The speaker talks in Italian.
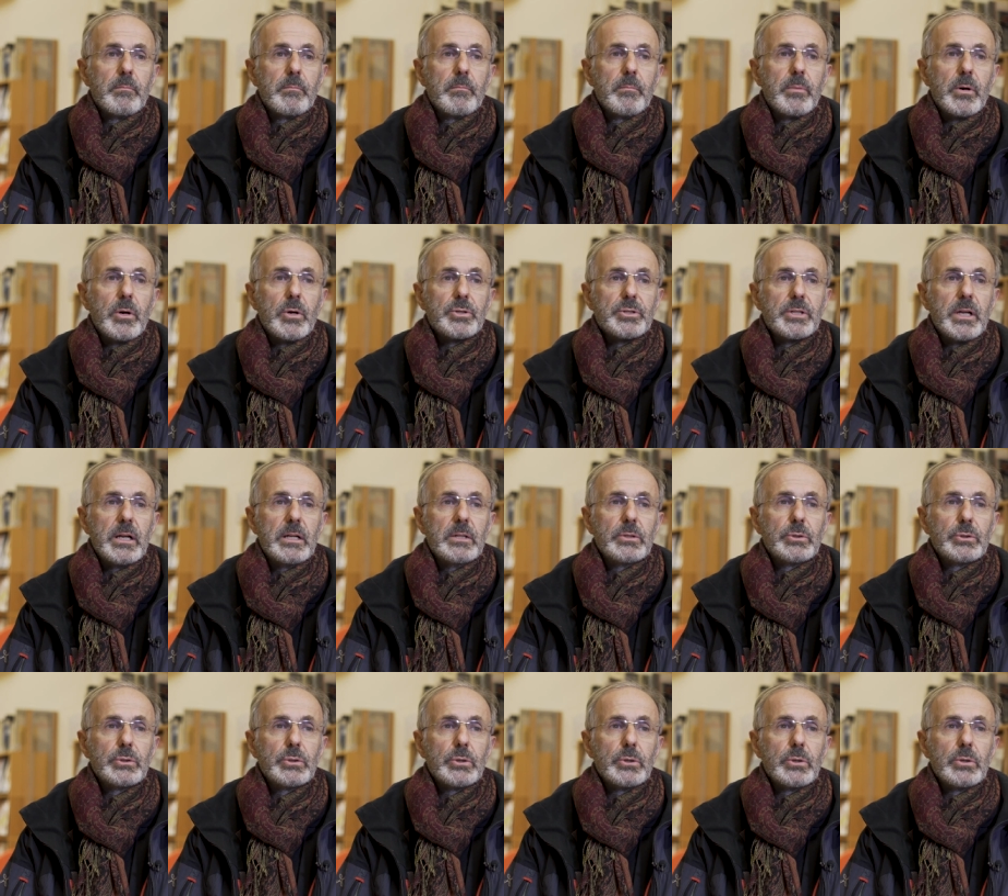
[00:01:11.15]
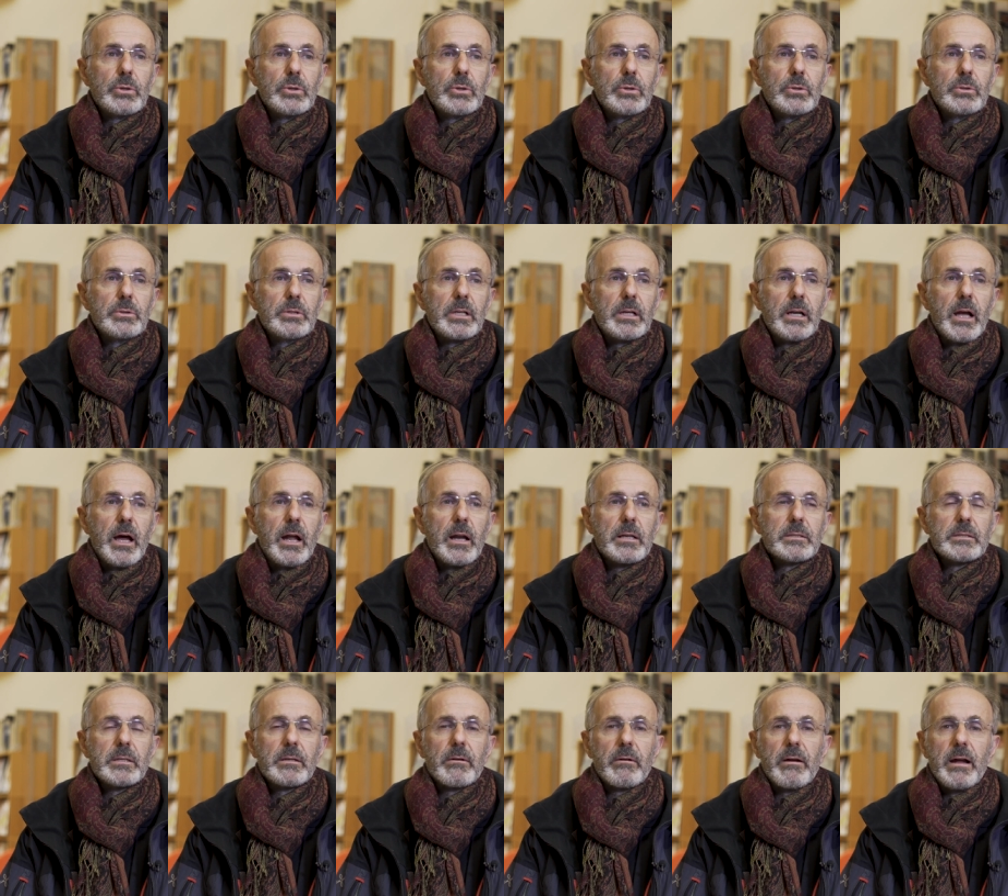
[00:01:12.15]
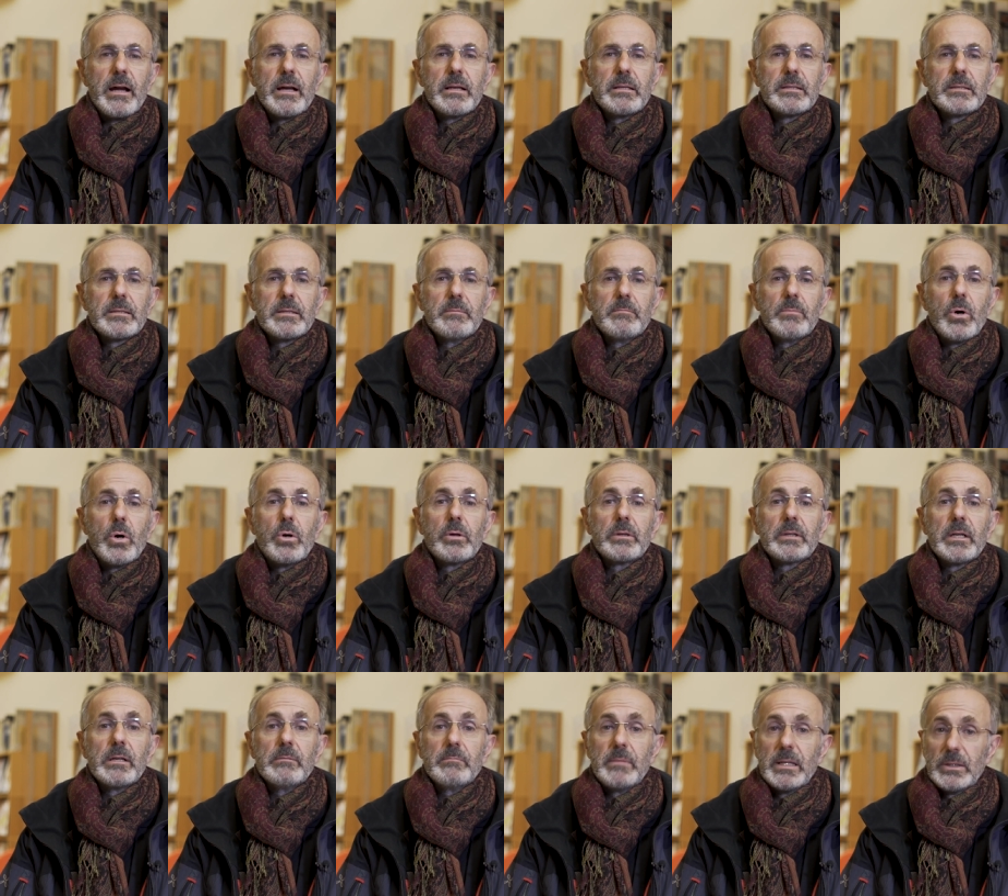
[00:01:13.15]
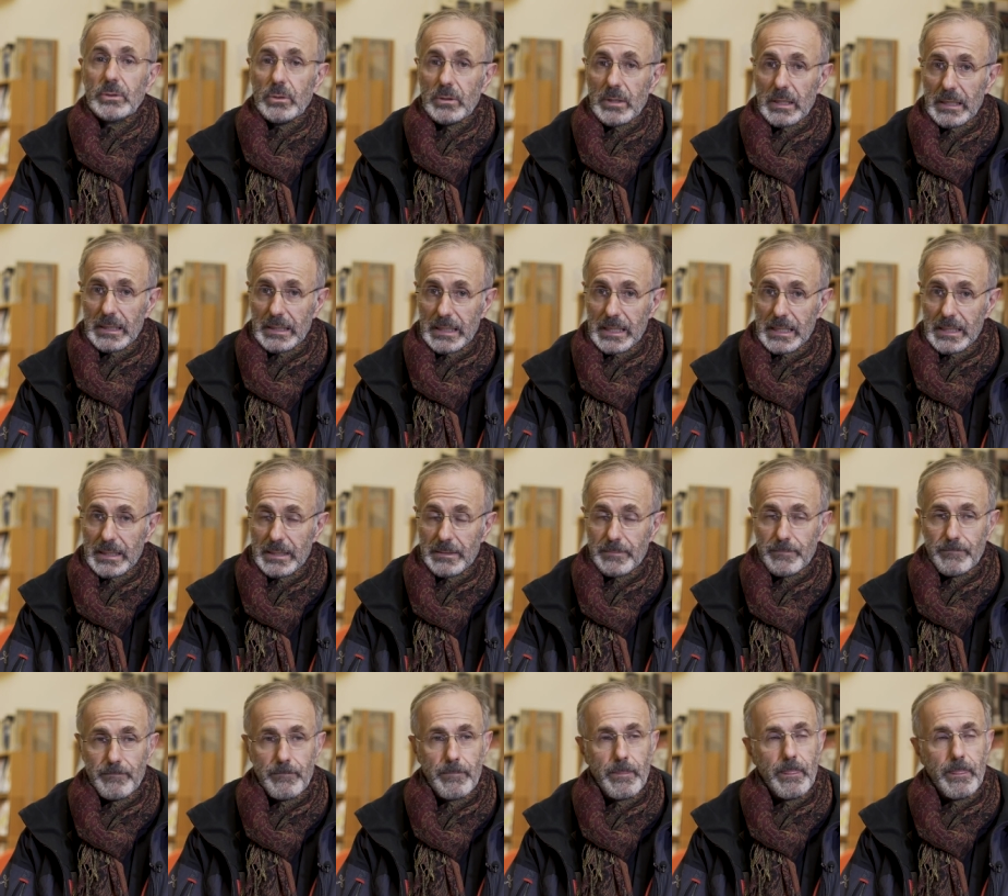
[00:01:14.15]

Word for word: poi ho scelto di Carl Wrights Morgan Matto dalle gare,